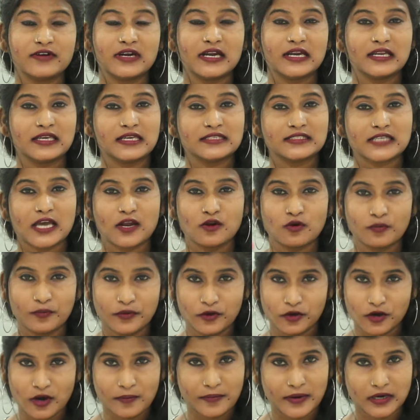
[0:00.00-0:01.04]
ఇవ్వడానికి చాలా
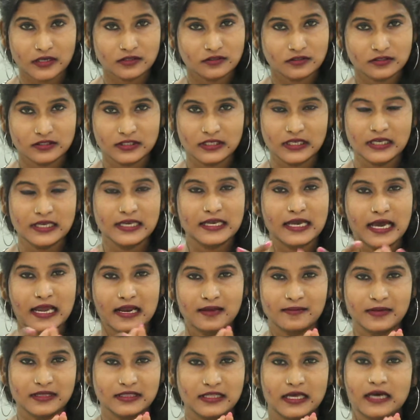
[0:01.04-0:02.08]
ఉపయోగపడుతుంది ఈ
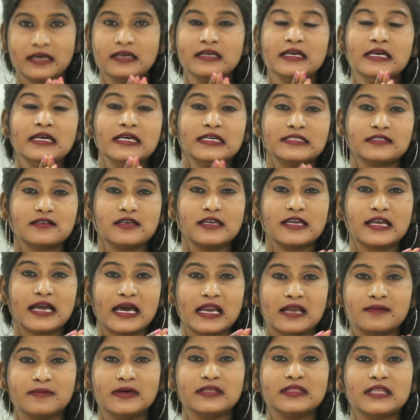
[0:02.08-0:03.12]
కలబంద సో ఈ
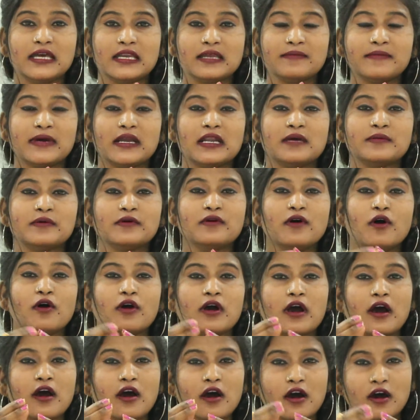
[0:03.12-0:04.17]
కలబందని మనము
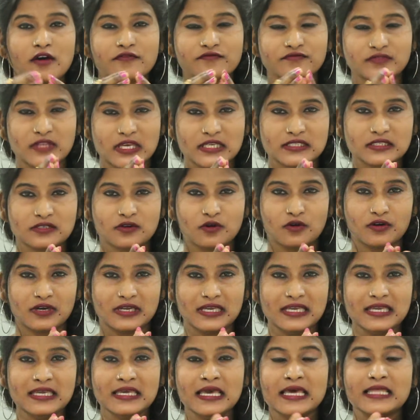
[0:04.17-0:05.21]
ఒక హాఫ్
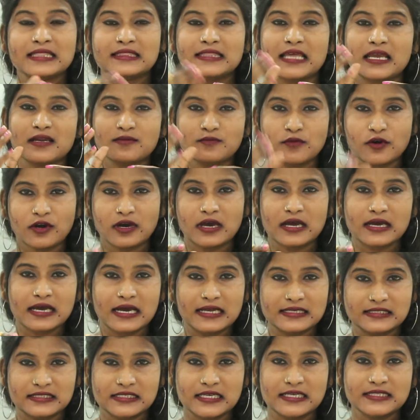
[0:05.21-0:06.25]
తీసుకొని దాని ముక్క
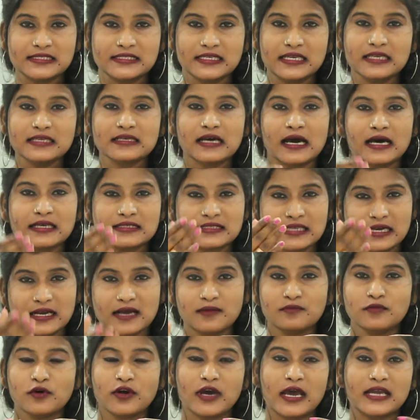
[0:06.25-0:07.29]
కట్ చేసి ఆ
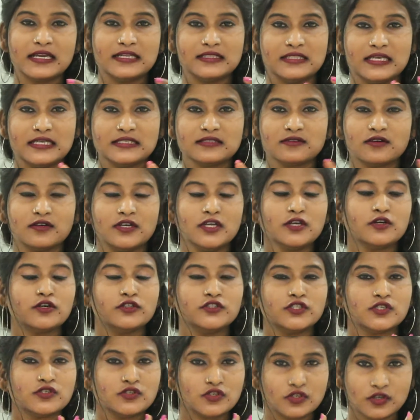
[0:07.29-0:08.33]
సగం ముక్కని తీసుకొని
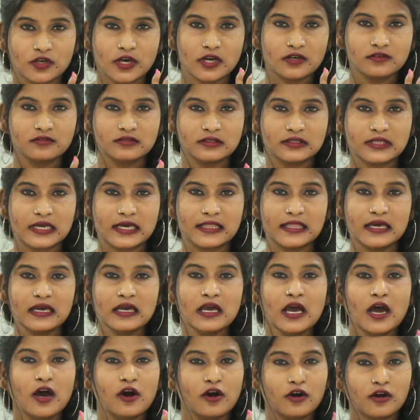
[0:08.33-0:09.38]
కొంచెం షుగర్ ఉంటుంది కదా
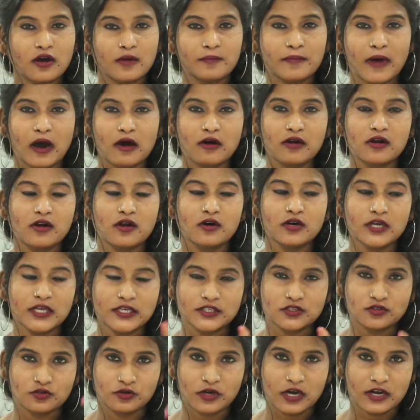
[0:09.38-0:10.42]
ఒక బౌల్లో
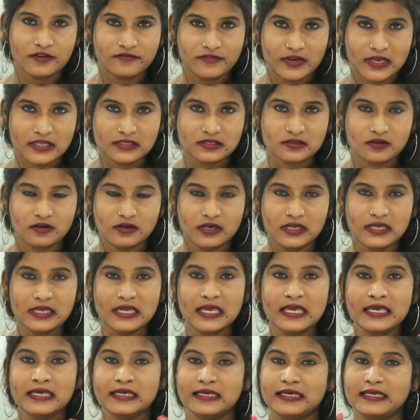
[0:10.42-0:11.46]
ఈ షుగర్ వేసుకొని
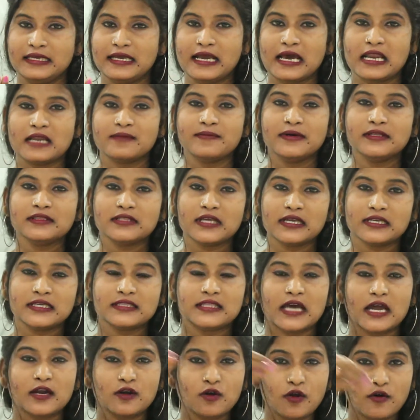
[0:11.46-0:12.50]
ఈ
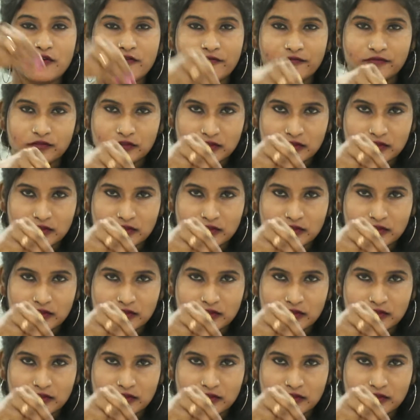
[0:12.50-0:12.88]
కలబందని దాంట్లో